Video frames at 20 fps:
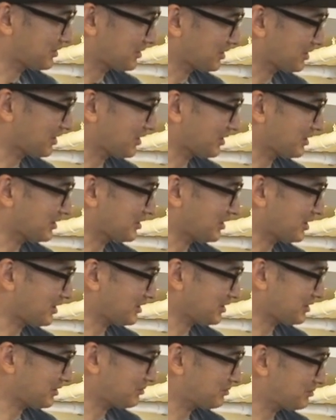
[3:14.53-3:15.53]
ねな
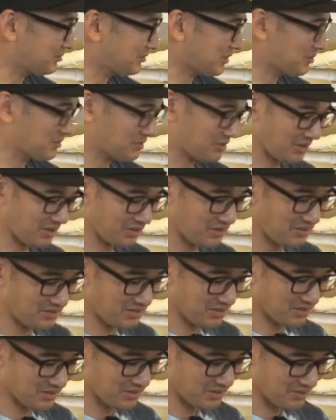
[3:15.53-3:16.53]
まあ難しいん
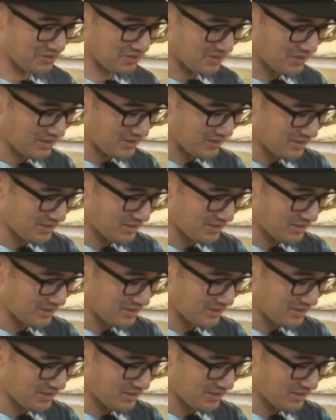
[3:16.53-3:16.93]
ですけど